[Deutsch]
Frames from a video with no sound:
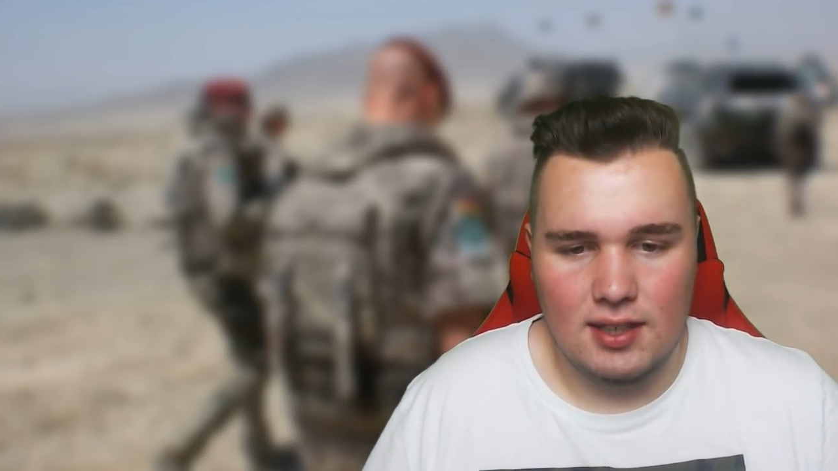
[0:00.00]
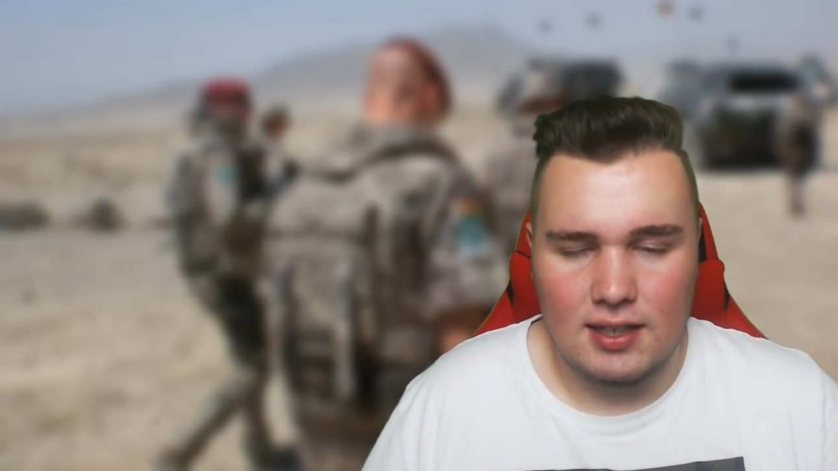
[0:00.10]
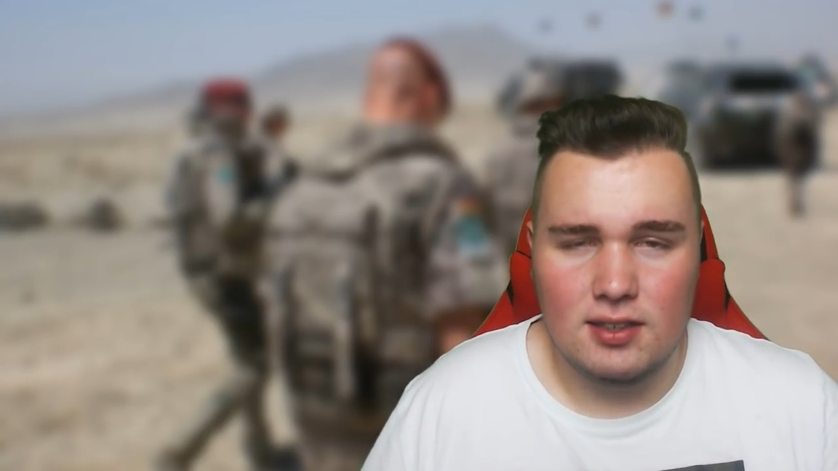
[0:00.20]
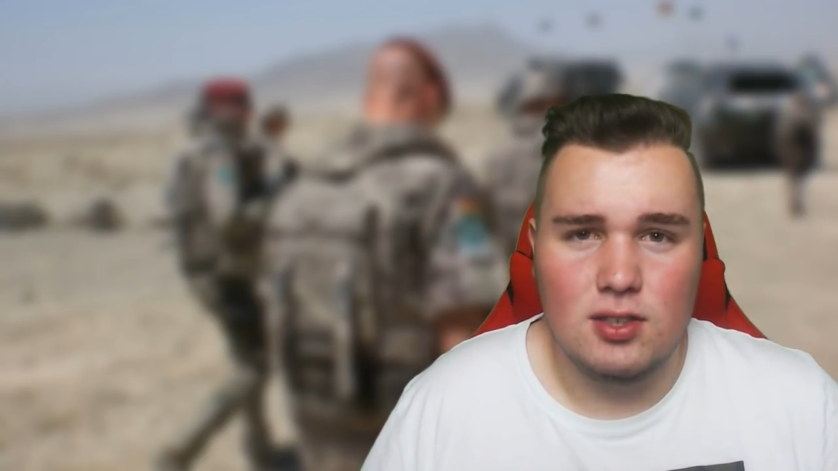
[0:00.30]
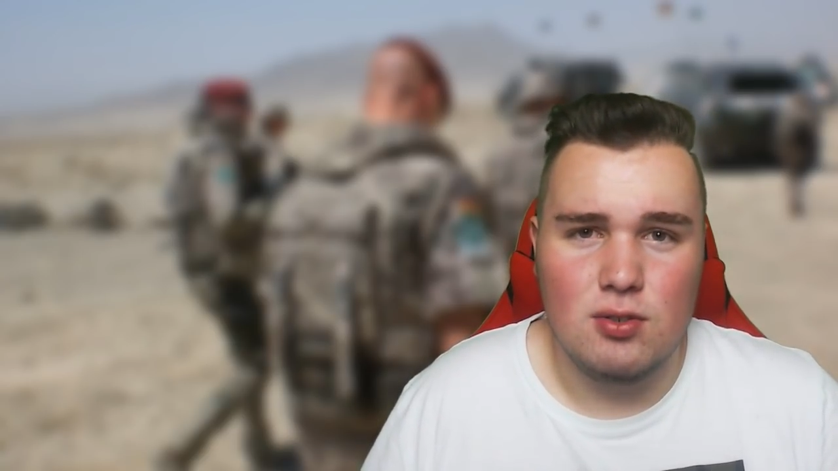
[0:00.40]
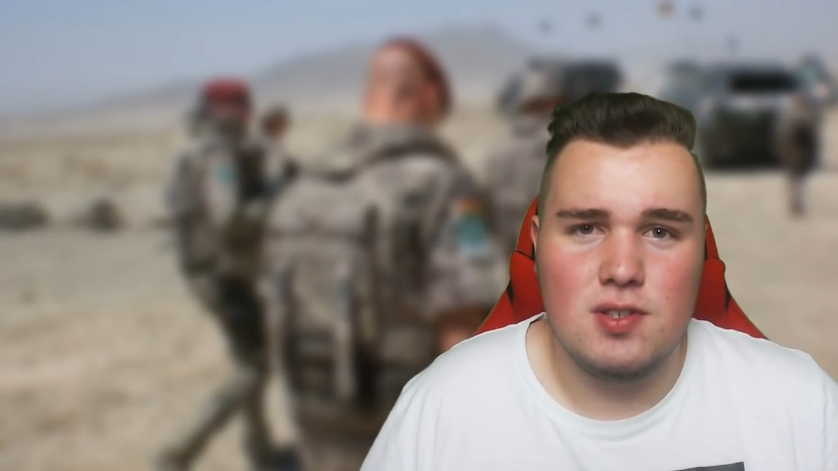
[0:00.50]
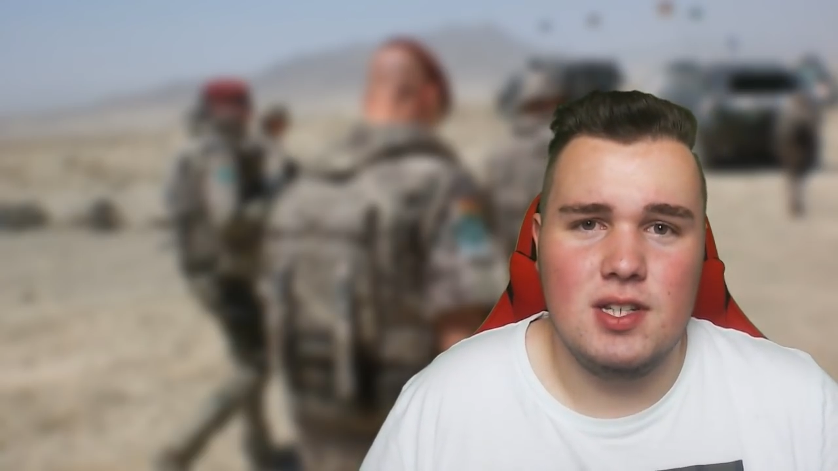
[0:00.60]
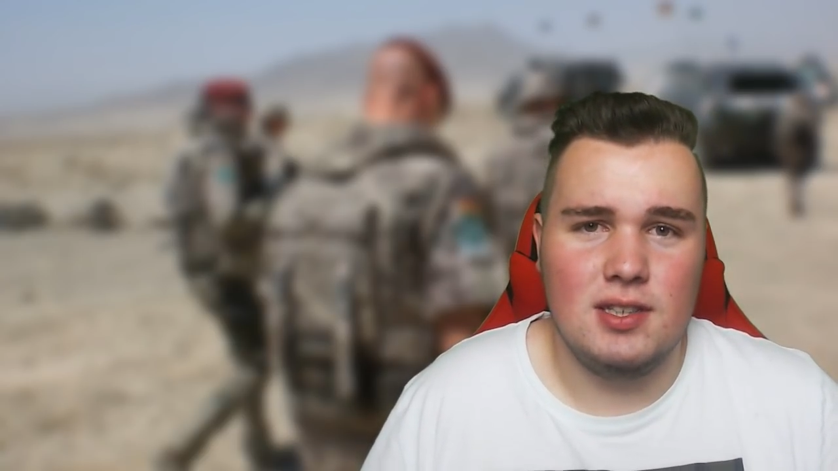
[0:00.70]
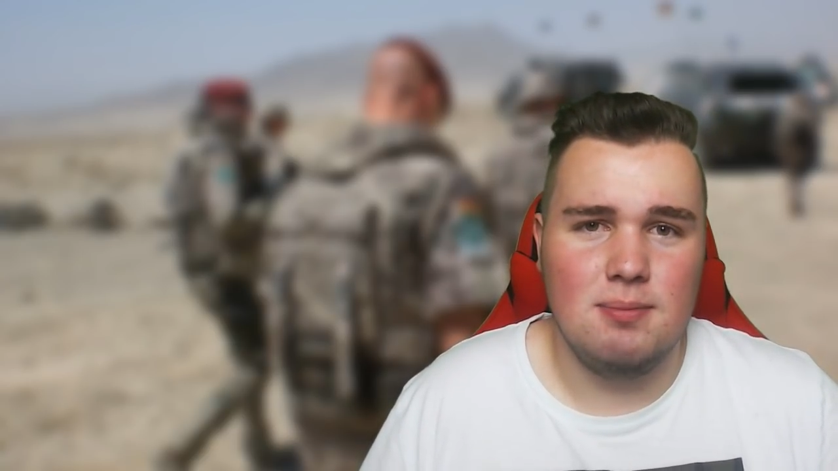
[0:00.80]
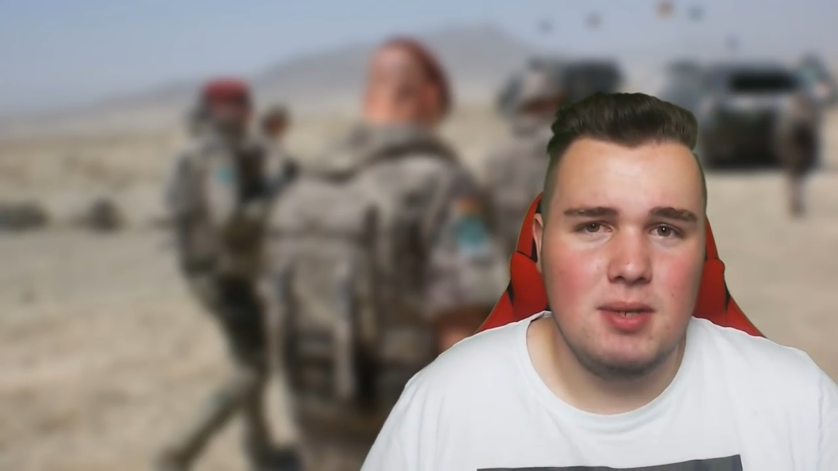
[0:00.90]
trinkt
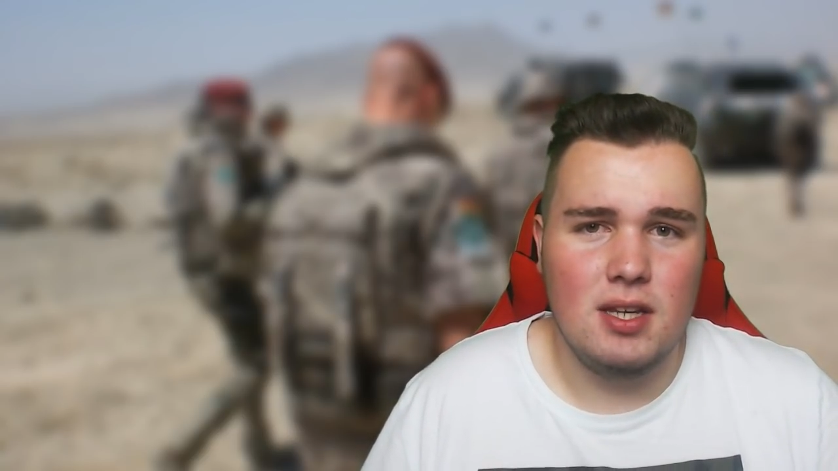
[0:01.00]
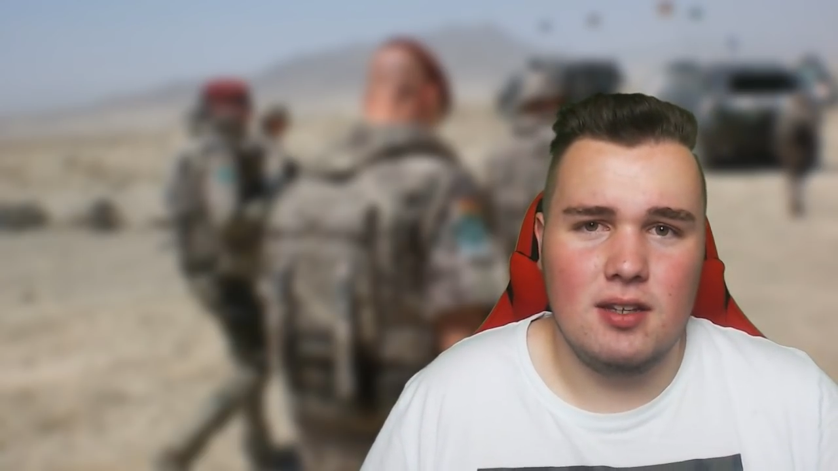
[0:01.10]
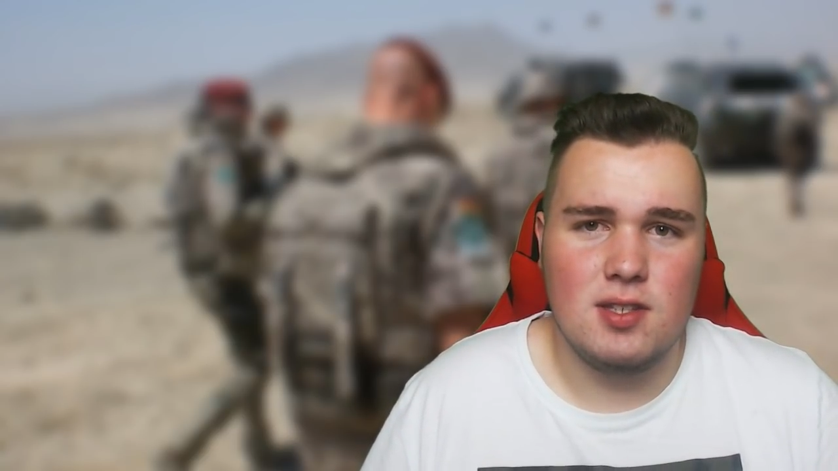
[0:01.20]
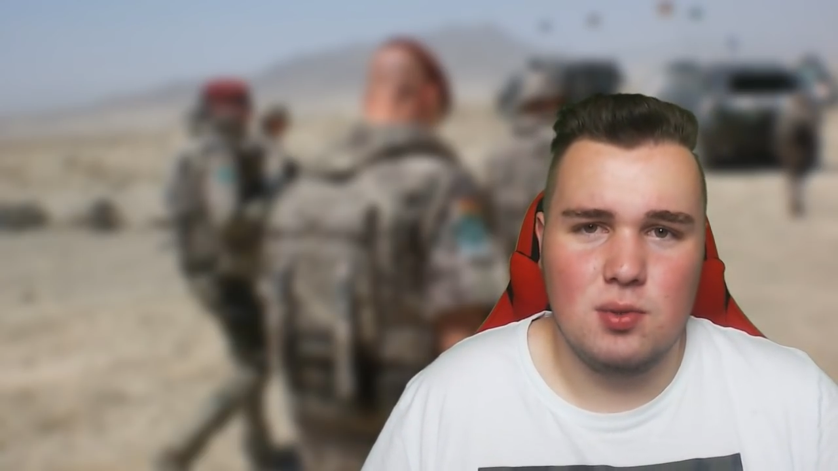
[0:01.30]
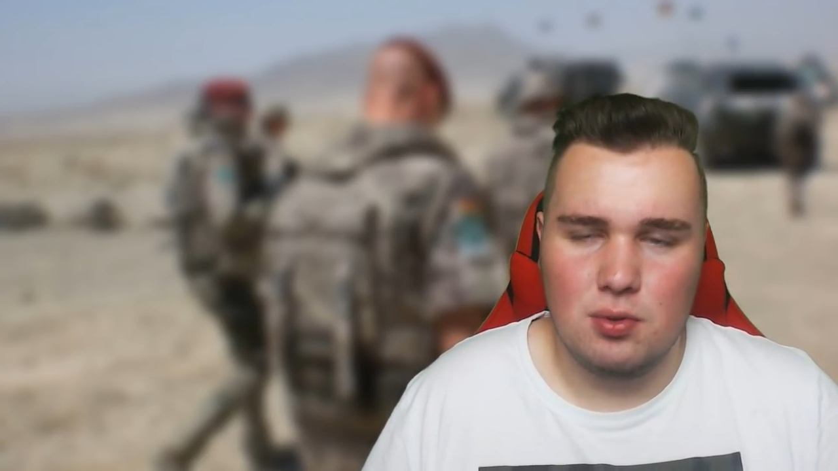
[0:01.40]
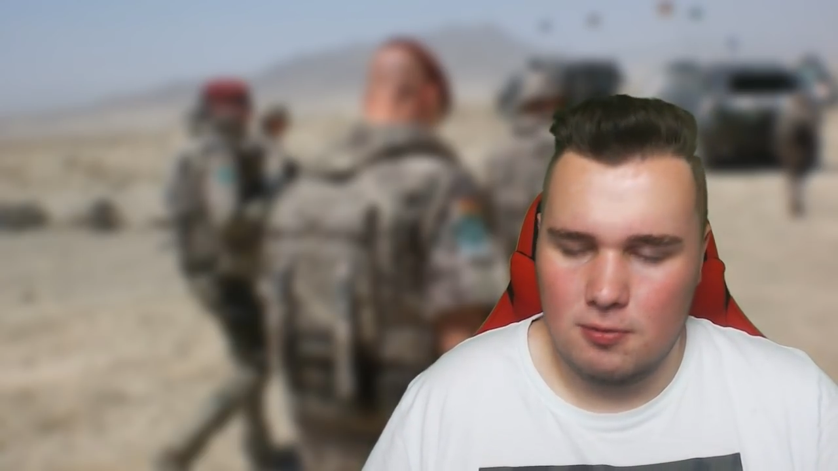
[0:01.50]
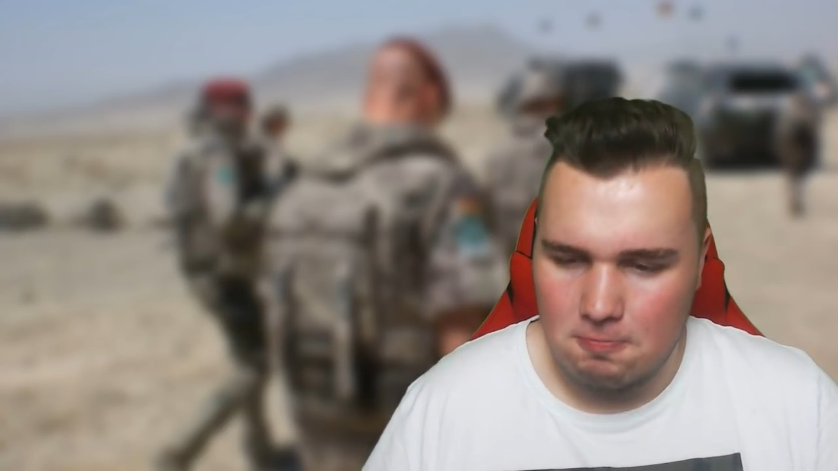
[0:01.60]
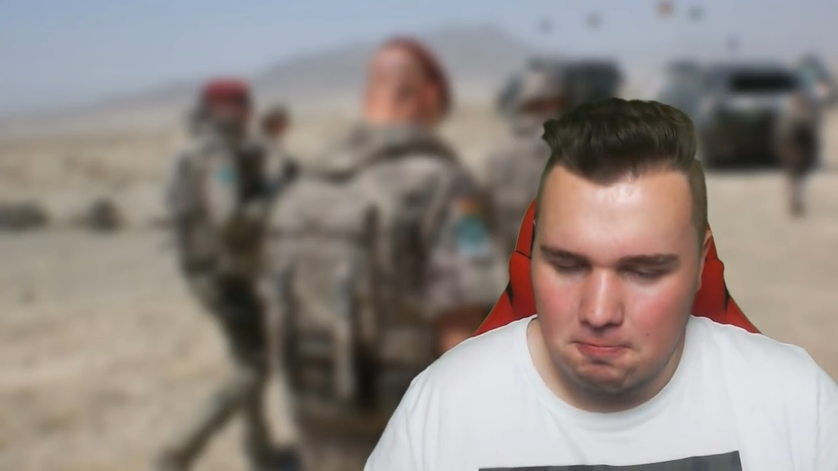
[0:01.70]
genüsslichen Bier dazu.